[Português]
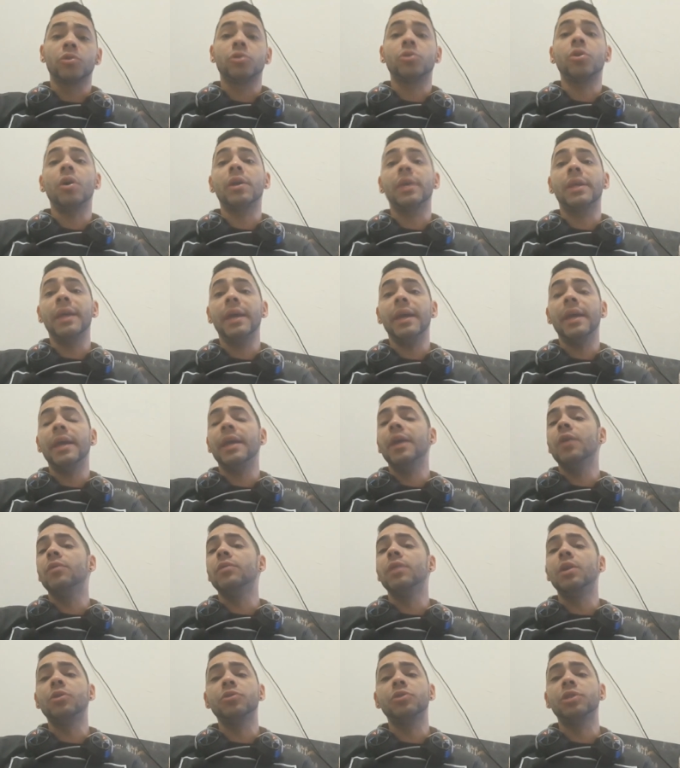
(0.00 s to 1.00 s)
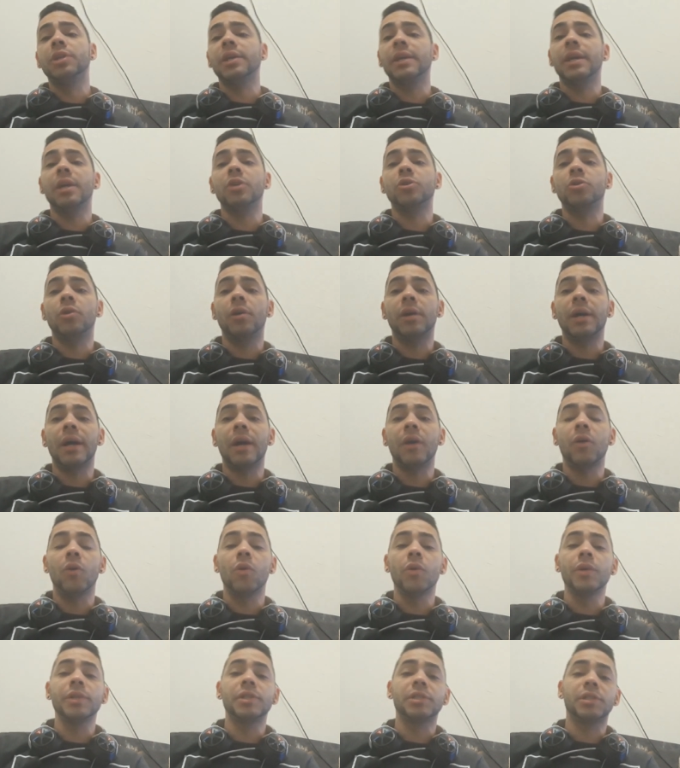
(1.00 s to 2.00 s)
Só que eu não cheguei a
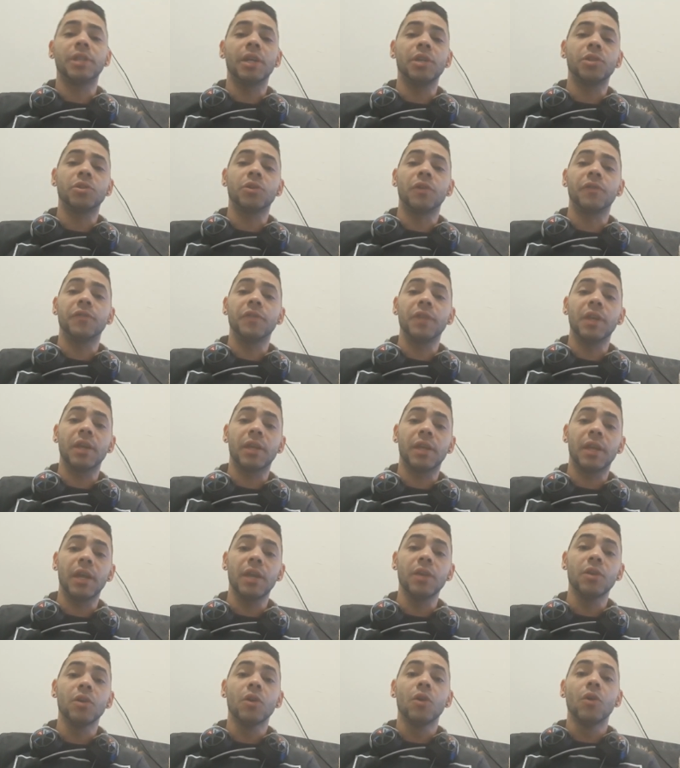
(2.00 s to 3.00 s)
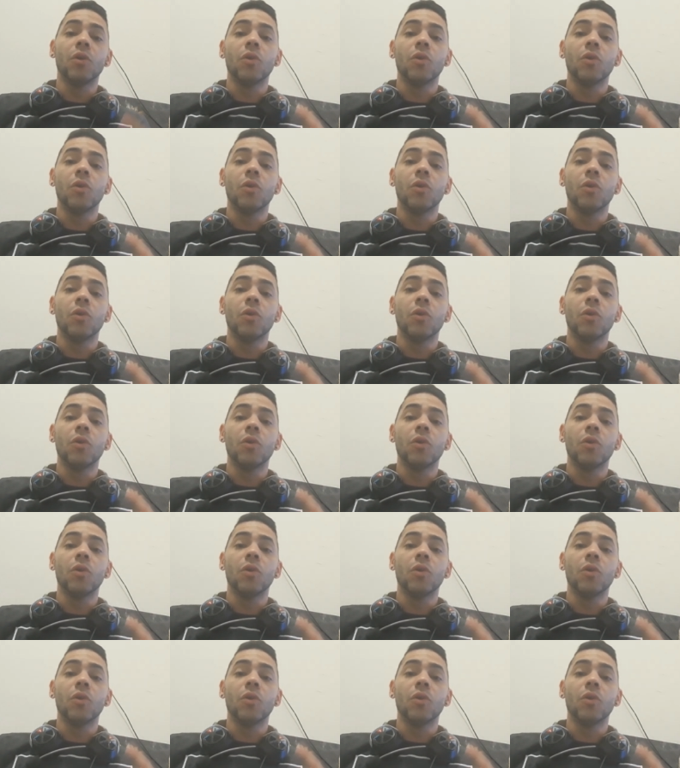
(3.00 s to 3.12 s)
jogar o State of Decay